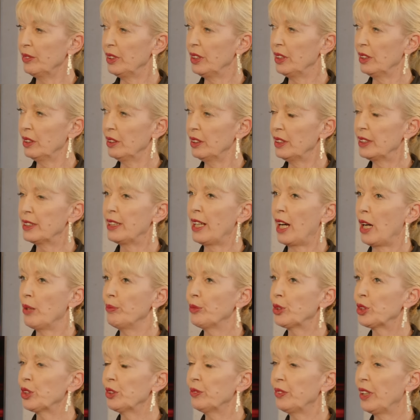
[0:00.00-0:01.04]
äh,
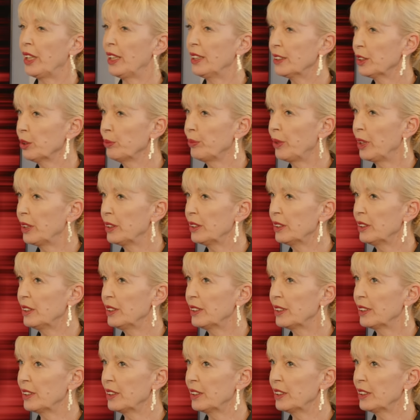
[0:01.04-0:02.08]
islamische, wie heißt es nochmal,
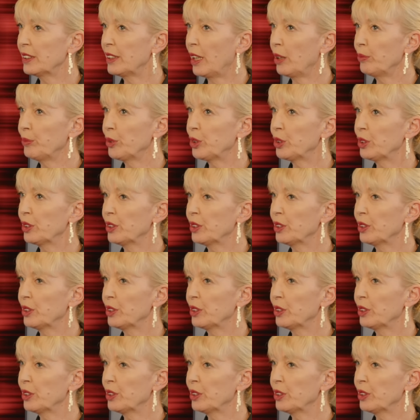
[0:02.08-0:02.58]
dieser islamische,